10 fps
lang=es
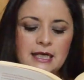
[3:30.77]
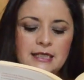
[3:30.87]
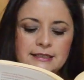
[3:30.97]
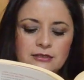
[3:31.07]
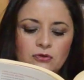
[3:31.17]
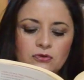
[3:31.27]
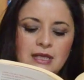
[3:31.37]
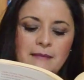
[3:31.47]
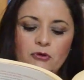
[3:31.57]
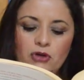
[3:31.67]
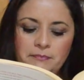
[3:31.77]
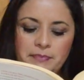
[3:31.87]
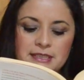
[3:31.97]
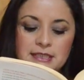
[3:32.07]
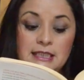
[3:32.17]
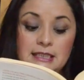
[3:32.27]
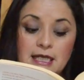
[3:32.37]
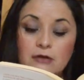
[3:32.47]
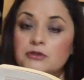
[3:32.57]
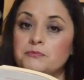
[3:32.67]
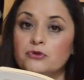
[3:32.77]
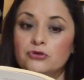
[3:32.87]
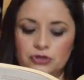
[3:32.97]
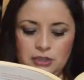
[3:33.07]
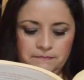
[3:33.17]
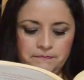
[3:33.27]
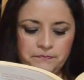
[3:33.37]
Jalisco, Tamaulipas y San Luis Potosí.